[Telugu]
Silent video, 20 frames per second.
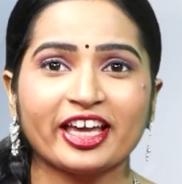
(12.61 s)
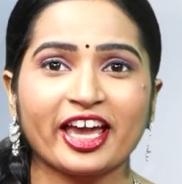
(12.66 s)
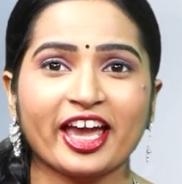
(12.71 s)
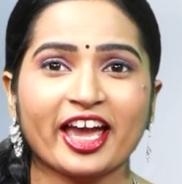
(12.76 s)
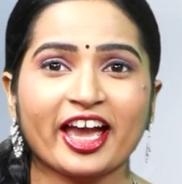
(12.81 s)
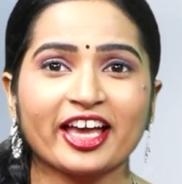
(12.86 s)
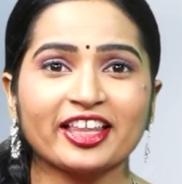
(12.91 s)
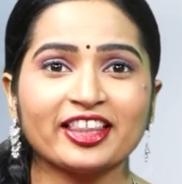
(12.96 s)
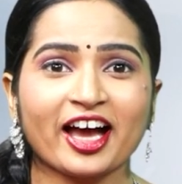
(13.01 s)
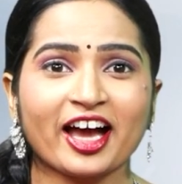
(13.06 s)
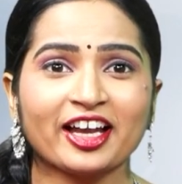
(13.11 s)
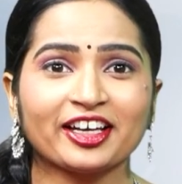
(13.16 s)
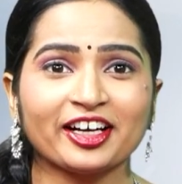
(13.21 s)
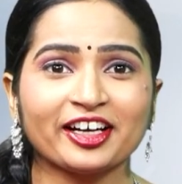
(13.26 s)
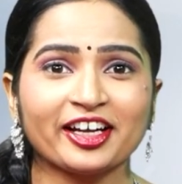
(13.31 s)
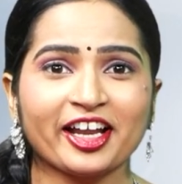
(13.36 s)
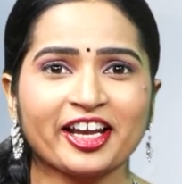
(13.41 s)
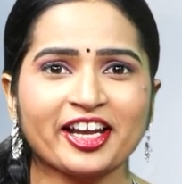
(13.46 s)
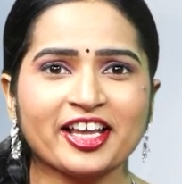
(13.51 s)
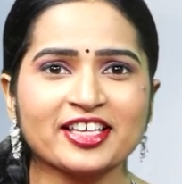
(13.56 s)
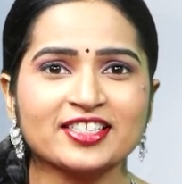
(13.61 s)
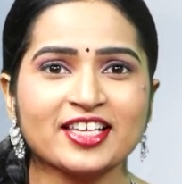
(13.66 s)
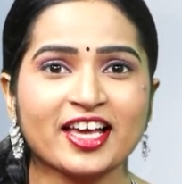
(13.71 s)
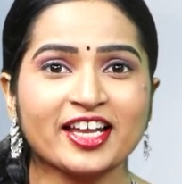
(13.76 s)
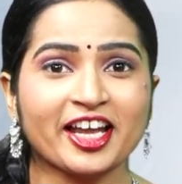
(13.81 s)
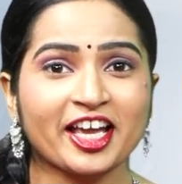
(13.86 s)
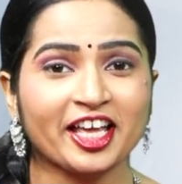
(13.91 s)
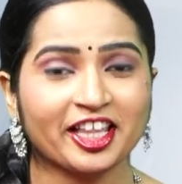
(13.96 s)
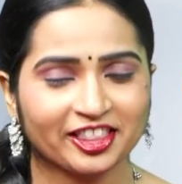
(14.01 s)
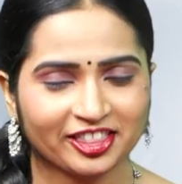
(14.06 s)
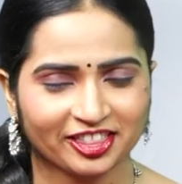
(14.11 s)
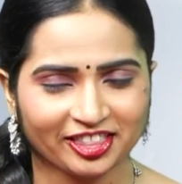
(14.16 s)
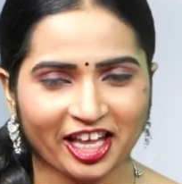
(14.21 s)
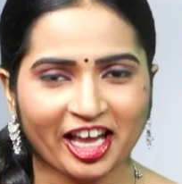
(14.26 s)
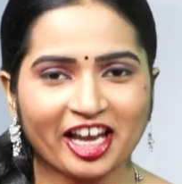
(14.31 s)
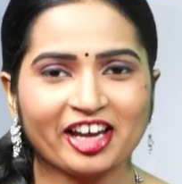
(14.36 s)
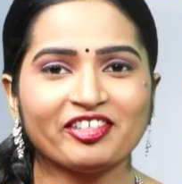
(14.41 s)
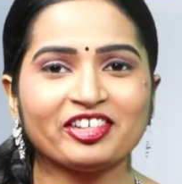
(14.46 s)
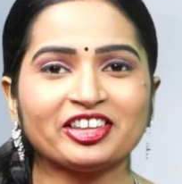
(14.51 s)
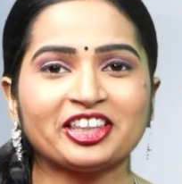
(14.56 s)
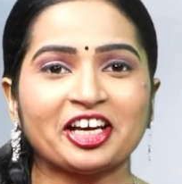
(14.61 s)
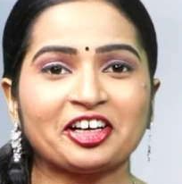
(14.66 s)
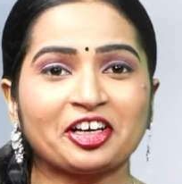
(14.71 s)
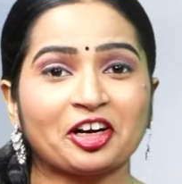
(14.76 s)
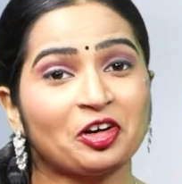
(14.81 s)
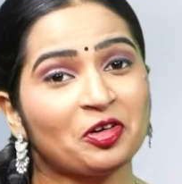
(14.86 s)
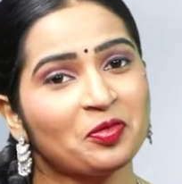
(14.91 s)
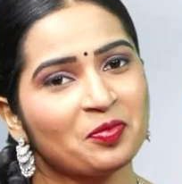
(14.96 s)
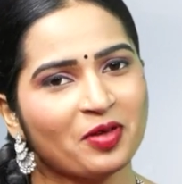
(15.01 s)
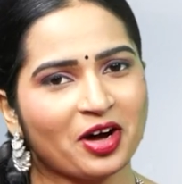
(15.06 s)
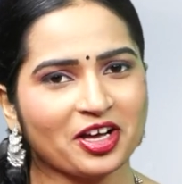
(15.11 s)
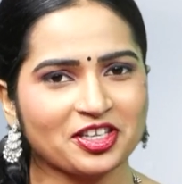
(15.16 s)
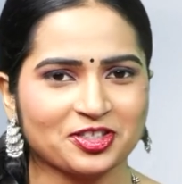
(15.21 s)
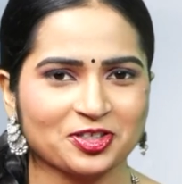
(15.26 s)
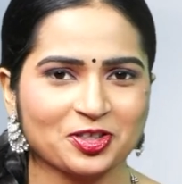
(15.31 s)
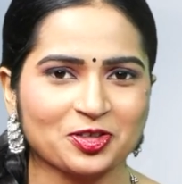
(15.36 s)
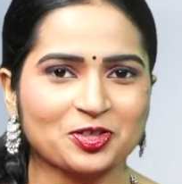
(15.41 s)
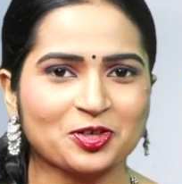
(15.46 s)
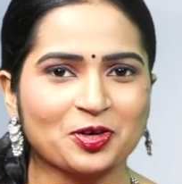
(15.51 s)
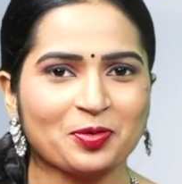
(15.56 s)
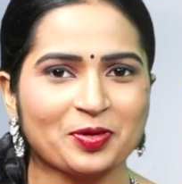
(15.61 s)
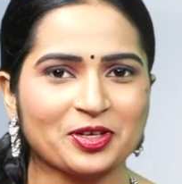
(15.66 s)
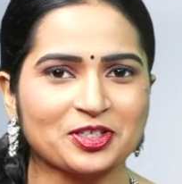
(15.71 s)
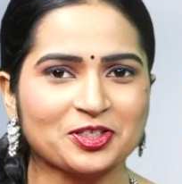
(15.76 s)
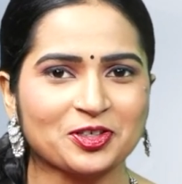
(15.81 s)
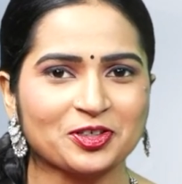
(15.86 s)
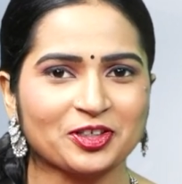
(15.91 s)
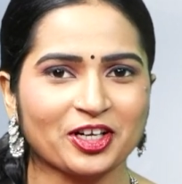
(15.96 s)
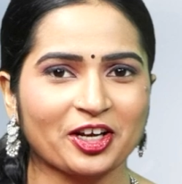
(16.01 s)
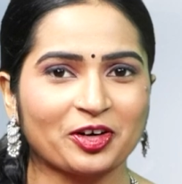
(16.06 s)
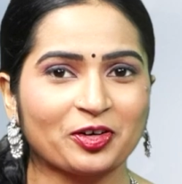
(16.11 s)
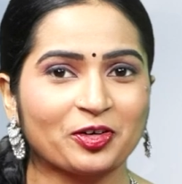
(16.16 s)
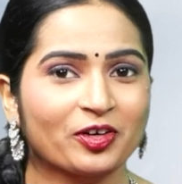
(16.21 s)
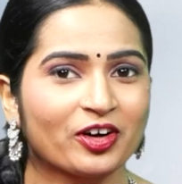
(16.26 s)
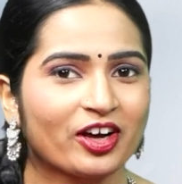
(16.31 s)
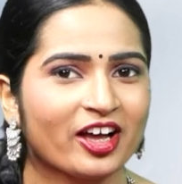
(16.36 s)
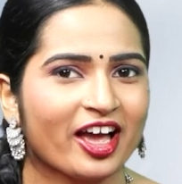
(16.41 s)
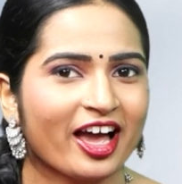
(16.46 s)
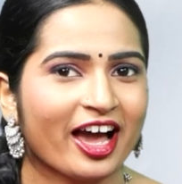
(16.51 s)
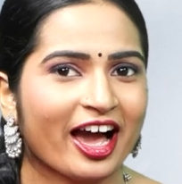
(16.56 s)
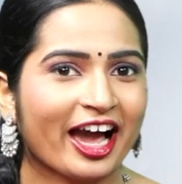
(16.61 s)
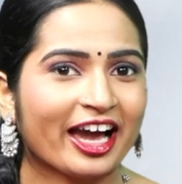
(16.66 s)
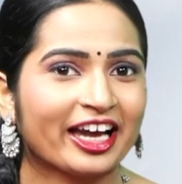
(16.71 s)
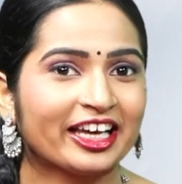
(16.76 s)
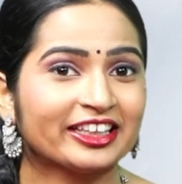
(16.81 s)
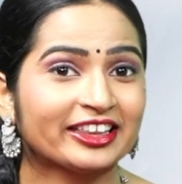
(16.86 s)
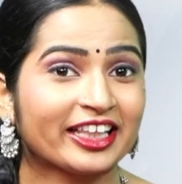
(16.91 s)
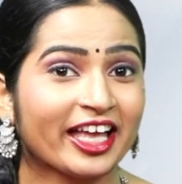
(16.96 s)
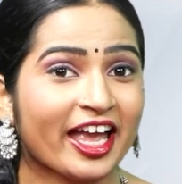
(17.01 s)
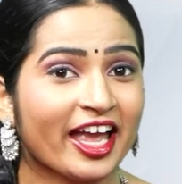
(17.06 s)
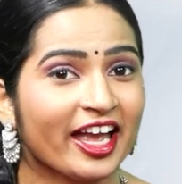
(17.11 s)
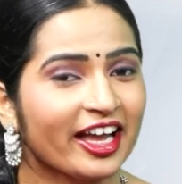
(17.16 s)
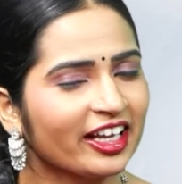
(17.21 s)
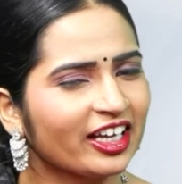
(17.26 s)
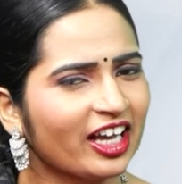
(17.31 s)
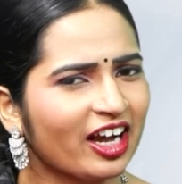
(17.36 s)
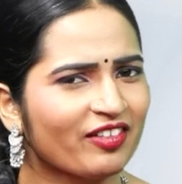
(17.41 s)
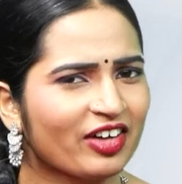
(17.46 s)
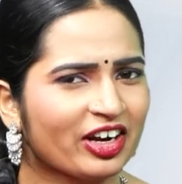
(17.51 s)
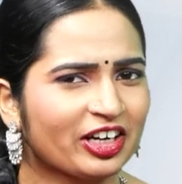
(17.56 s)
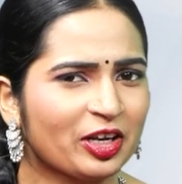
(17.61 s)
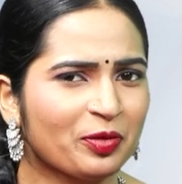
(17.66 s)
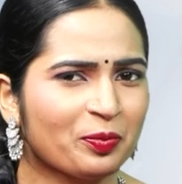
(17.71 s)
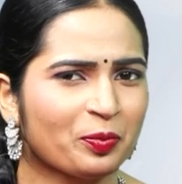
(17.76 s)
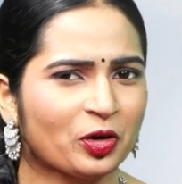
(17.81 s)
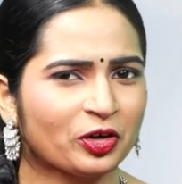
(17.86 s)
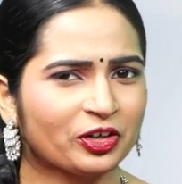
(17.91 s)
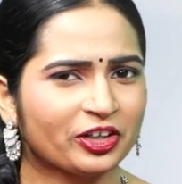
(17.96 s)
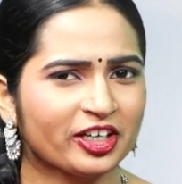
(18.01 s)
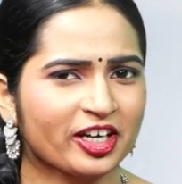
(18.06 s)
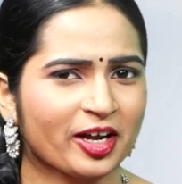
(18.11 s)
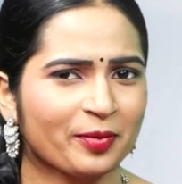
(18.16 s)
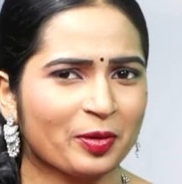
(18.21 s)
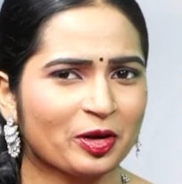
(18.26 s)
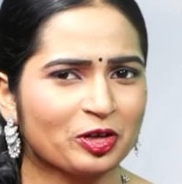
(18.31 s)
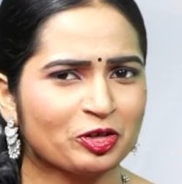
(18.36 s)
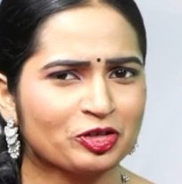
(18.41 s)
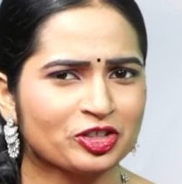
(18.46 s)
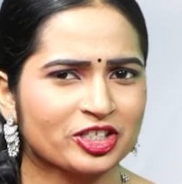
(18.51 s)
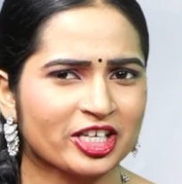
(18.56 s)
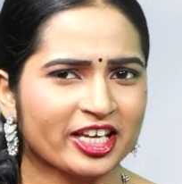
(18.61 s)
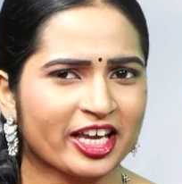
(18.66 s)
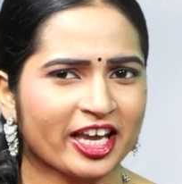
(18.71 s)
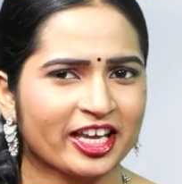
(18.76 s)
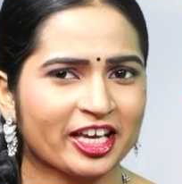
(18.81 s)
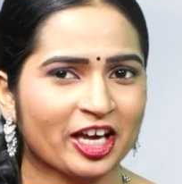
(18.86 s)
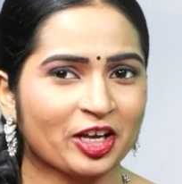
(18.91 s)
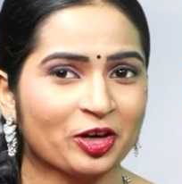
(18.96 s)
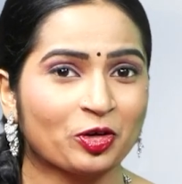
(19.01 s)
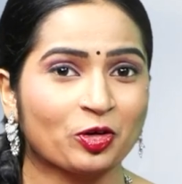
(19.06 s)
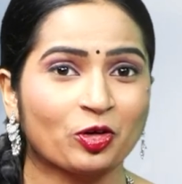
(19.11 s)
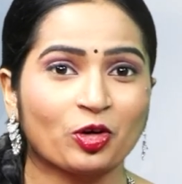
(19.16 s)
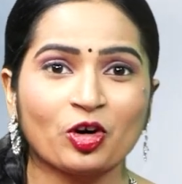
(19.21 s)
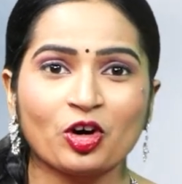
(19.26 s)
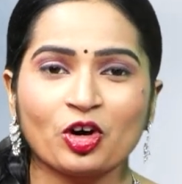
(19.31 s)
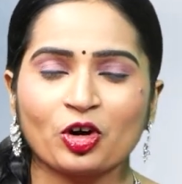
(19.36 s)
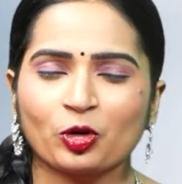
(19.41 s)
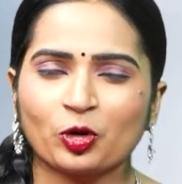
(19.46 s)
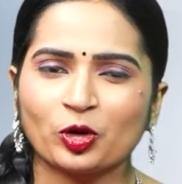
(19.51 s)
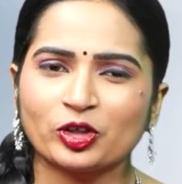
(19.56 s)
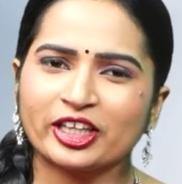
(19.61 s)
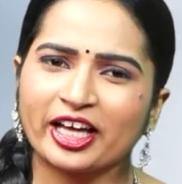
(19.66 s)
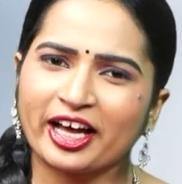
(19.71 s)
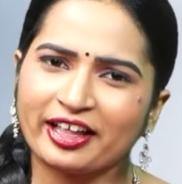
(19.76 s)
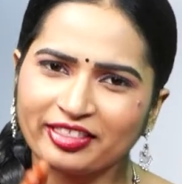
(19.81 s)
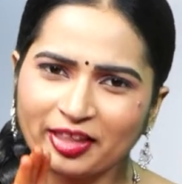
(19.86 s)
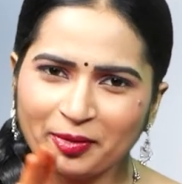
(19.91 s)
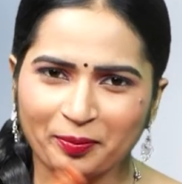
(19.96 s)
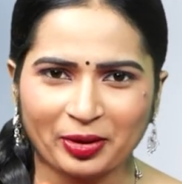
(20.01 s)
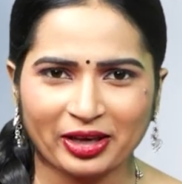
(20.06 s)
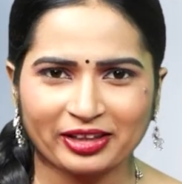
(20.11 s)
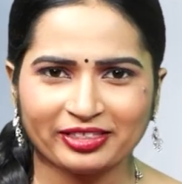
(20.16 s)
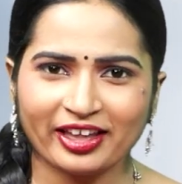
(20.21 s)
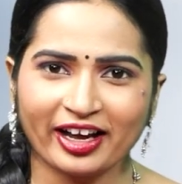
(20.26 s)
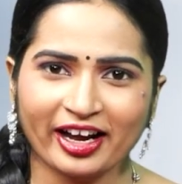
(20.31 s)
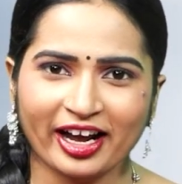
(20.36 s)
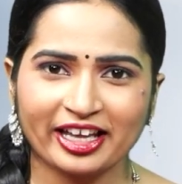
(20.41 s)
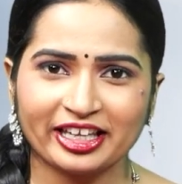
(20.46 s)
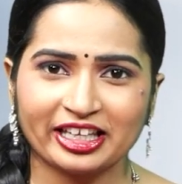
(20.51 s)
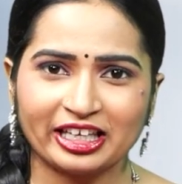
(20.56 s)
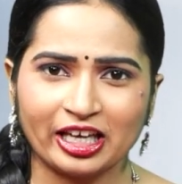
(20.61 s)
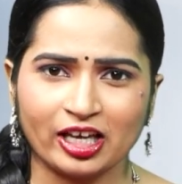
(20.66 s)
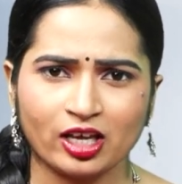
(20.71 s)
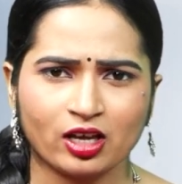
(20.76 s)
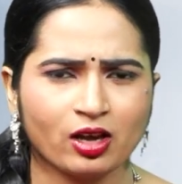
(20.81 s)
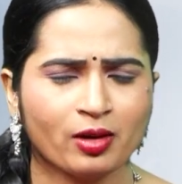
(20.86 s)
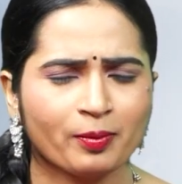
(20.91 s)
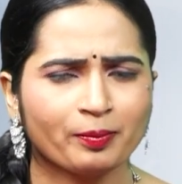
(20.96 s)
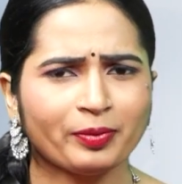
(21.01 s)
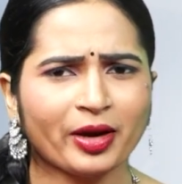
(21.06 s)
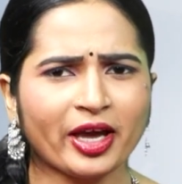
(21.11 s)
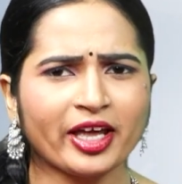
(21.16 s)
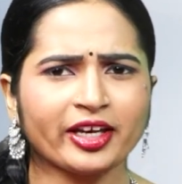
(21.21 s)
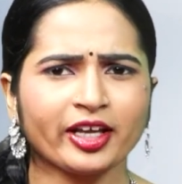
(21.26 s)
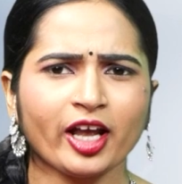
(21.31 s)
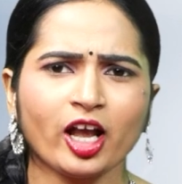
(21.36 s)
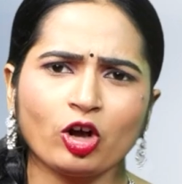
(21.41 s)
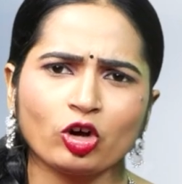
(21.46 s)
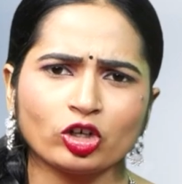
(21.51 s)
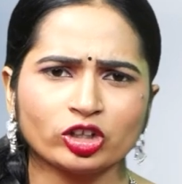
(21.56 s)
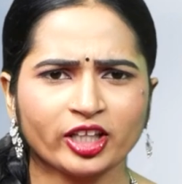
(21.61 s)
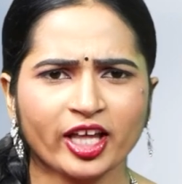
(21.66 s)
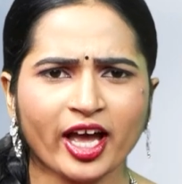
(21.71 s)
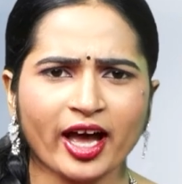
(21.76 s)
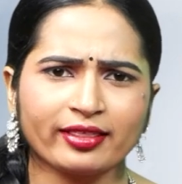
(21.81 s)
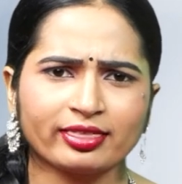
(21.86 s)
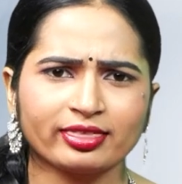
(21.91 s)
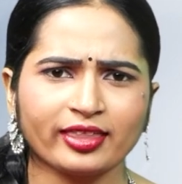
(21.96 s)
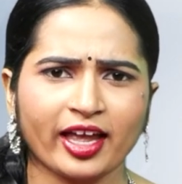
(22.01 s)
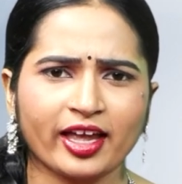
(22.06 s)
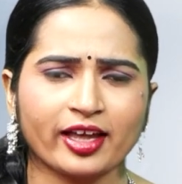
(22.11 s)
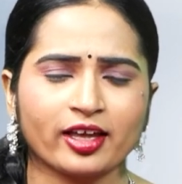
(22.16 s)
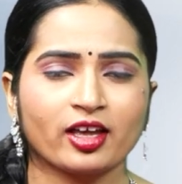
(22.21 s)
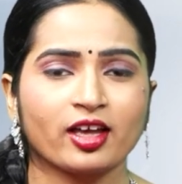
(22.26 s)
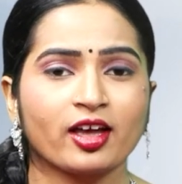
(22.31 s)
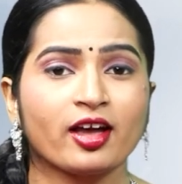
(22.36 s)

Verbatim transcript: ఏ దాంట్లోనైనా సరే తెలివితేటలు మస్తు చూపిస్తుంటారు అయితే గవన్నీ పుట్టినప్పటి నుంచే ఎయ్యరు కొద్దిగంత పెద్దగా అయ్యి పెరిగే కొద్దీ అత్తయి